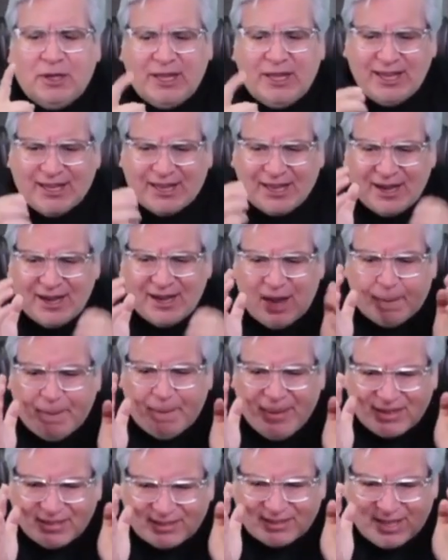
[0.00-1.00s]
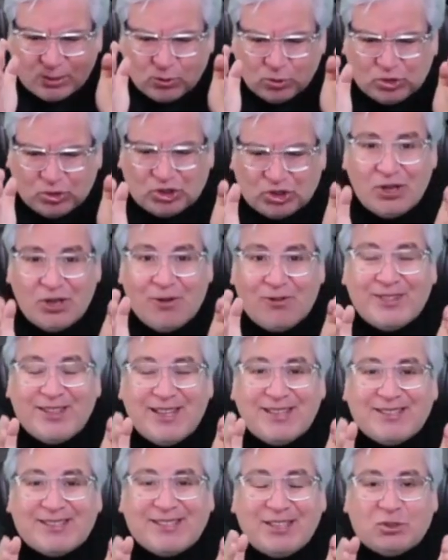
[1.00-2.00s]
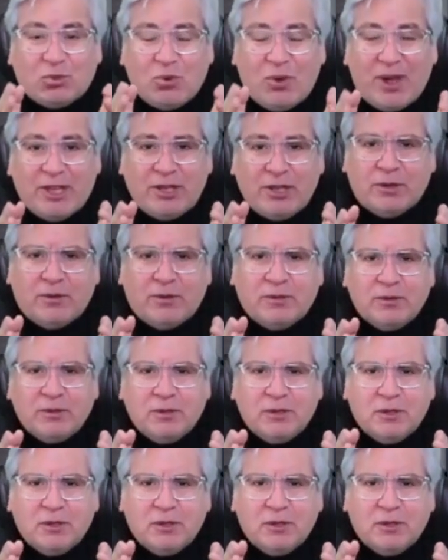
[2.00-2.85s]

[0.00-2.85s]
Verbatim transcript: y que en la persecución de ese sueño,